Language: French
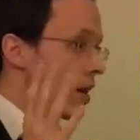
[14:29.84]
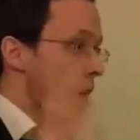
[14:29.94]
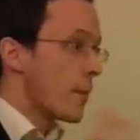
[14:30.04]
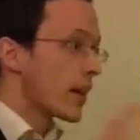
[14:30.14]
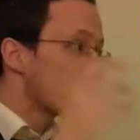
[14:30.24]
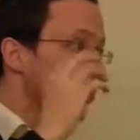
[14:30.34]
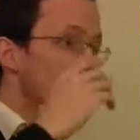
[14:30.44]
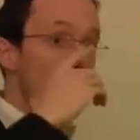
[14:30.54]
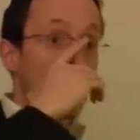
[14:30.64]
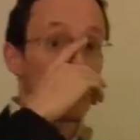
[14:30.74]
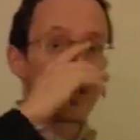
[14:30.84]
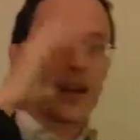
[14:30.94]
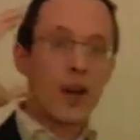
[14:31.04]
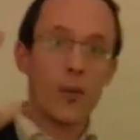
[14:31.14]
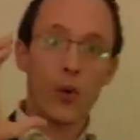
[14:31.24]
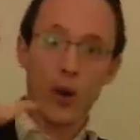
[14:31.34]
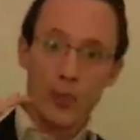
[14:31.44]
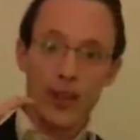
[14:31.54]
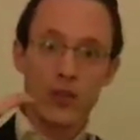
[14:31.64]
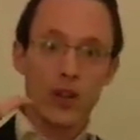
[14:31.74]
Maintenant qu'on a compris clairement la
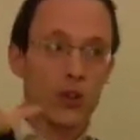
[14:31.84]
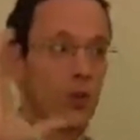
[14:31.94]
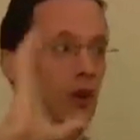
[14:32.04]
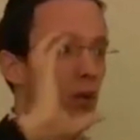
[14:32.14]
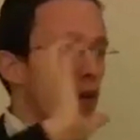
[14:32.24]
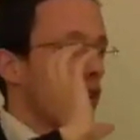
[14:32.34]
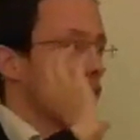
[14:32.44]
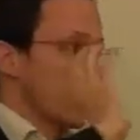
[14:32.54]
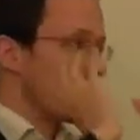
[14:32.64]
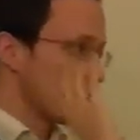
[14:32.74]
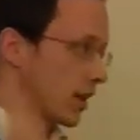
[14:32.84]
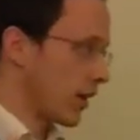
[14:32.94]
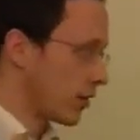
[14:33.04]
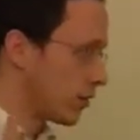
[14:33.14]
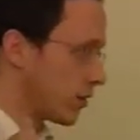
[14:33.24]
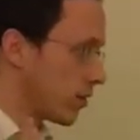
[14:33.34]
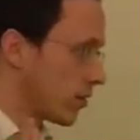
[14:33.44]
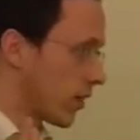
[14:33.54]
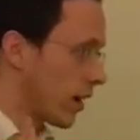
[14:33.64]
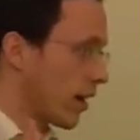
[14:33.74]
place que la Torah doit avoir dans la vie de chacun,
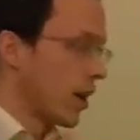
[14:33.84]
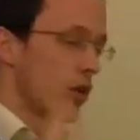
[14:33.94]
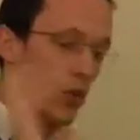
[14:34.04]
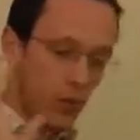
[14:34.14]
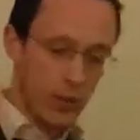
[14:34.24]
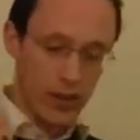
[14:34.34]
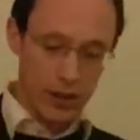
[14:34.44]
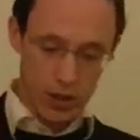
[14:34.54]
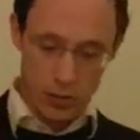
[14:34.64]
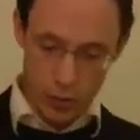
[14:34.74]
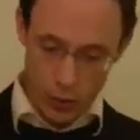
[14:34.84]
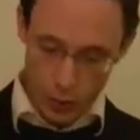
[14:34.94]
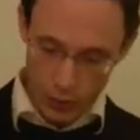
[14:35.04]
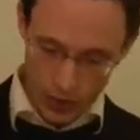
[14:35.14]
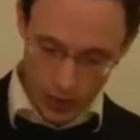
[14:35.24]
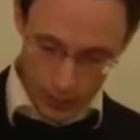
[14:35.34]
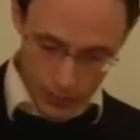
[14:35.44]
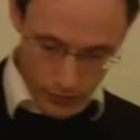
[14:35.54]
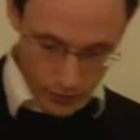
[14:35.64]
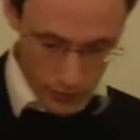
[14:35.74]
ouais, hein, donc, Bezrat on peut commencer
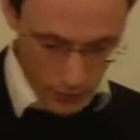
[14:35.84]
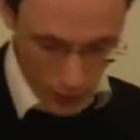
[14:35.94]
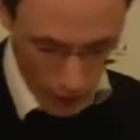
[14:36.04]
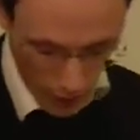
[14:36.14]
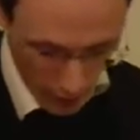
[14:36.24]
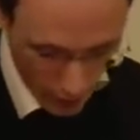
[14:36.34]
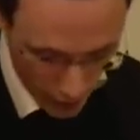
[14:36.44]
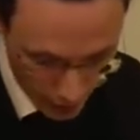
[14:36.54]
à,